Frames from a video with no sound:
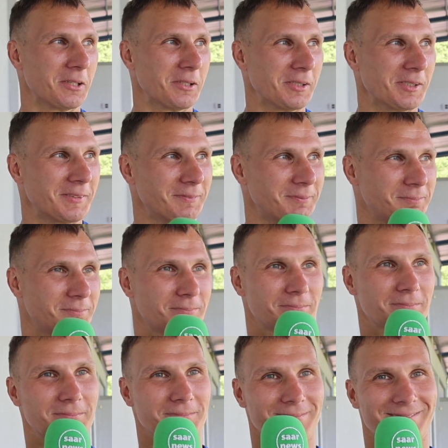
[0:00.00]
FC Saarbrücken?
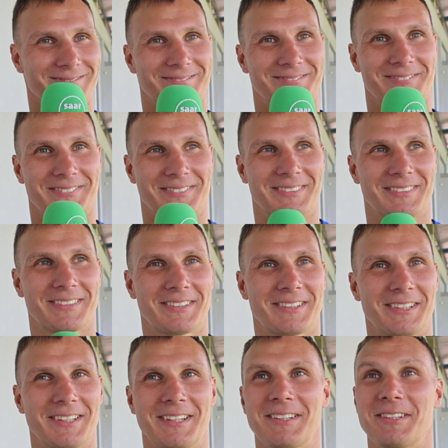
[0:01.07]
Oder
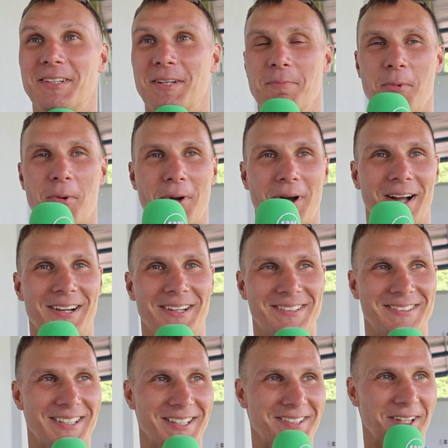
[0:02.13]
die Pokalspiele die
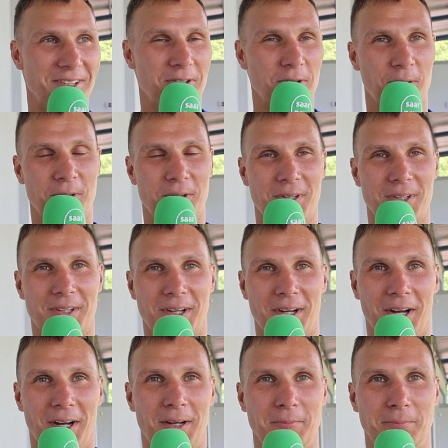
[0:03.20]
gewonnen Pokal, haben?
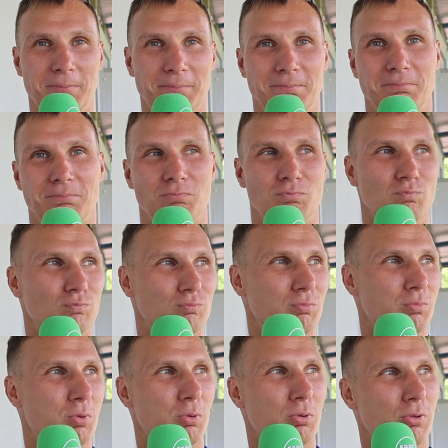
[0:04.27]
Ähm,
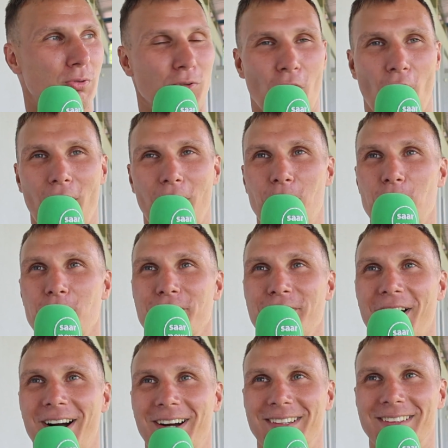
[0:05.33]

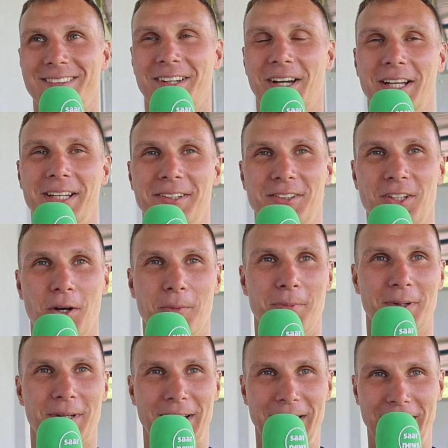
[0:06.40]
ja, gute Frage.
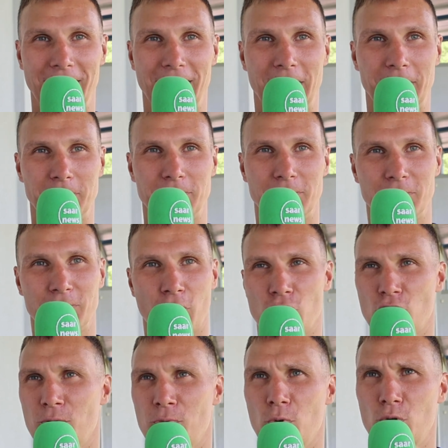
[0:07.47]
Nein, ich glaube,
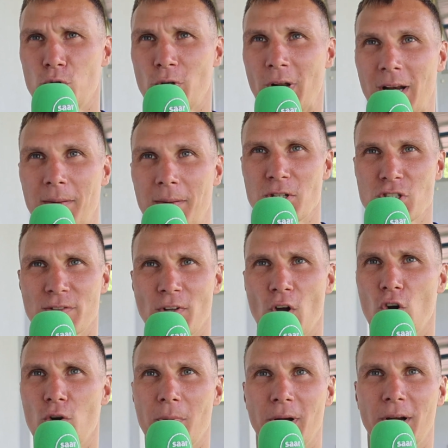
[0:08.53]
ähm, frisches tut
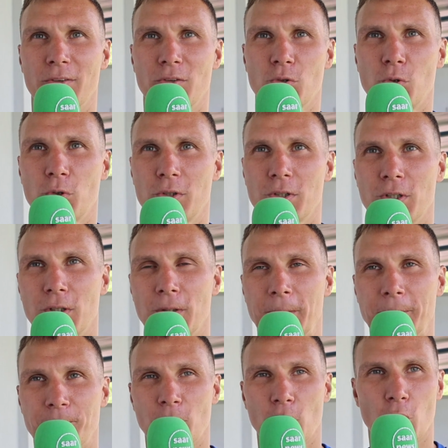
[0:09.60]
einer Mannschaft auch immer ganz
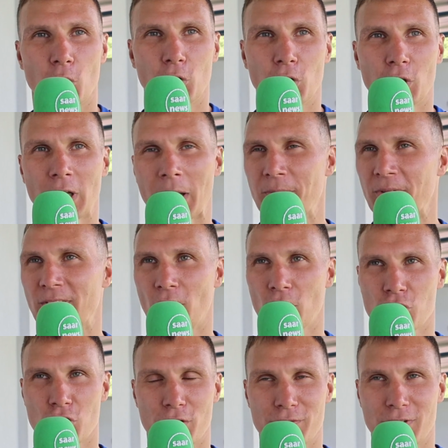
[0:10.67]
gut. Und
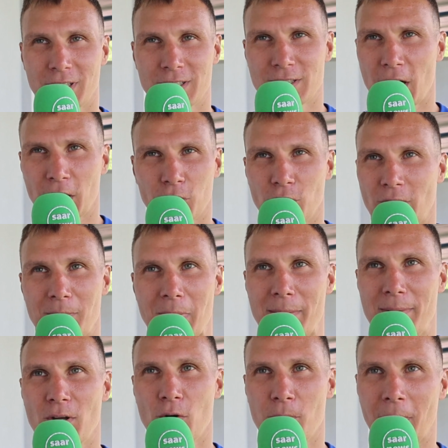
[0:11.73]
ich habe es jetzt auch schon öfter
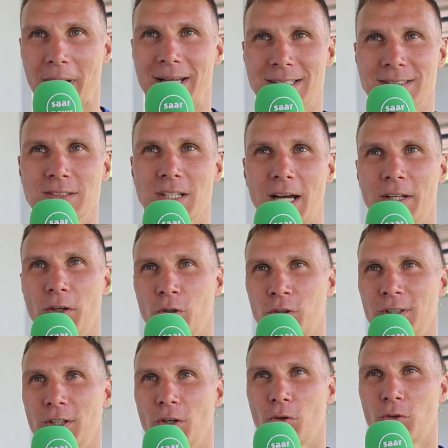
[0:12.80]
gesagt und da bleibe ich auch bei,
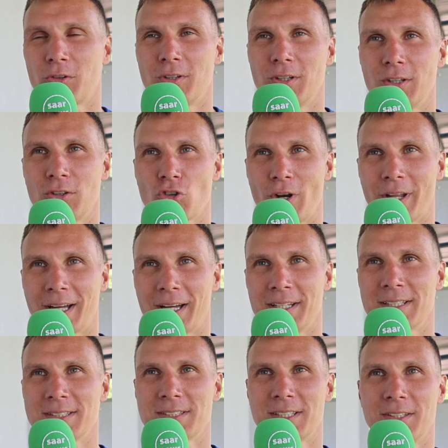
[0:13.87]
dass gerade auch die Jungs, die
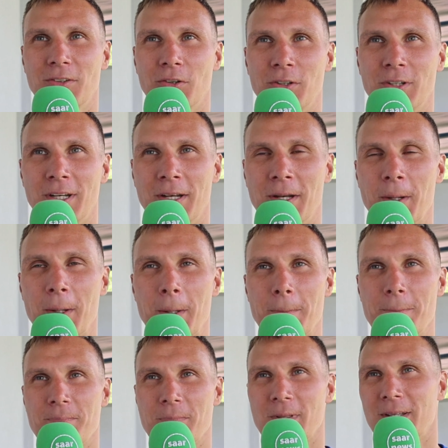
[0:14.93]
schon länger hier sind und
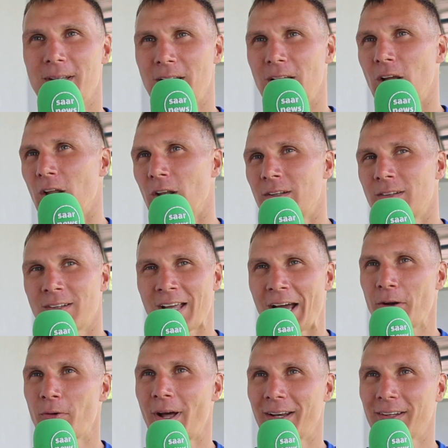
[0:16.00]
den,
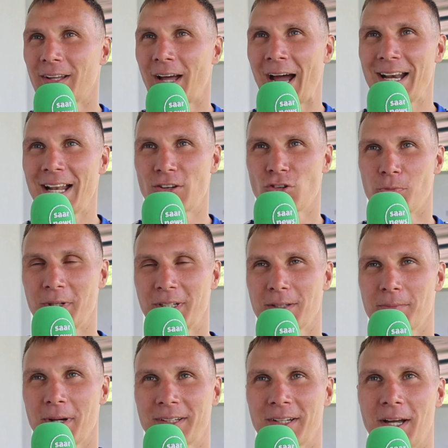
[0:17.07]
das ein oder andere
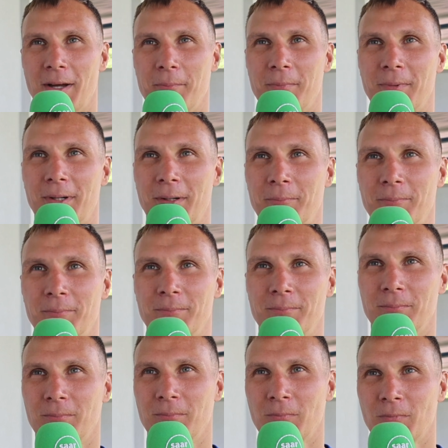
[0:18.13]
Highlight schon mitgemacht haben,
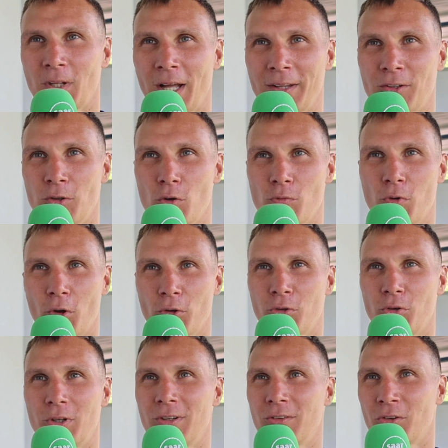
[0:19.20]
ähm, ja, dann
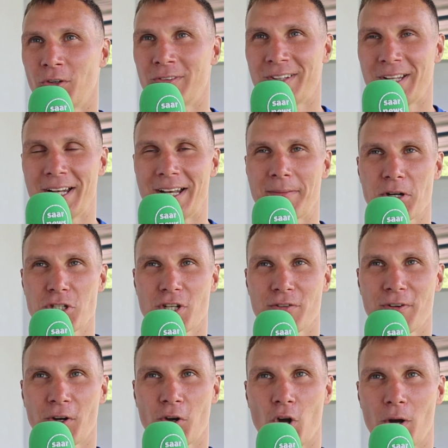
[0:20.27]
irgendwo auch so eine, so eine,
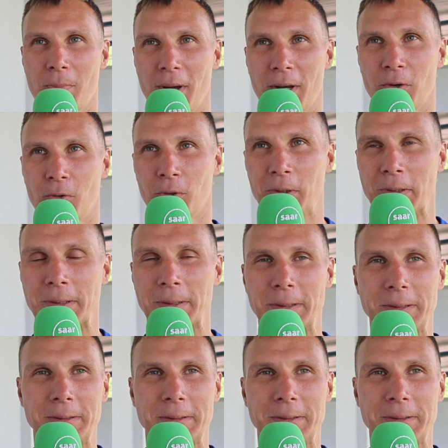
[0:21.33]
Seele der Mannschaft verkörpern.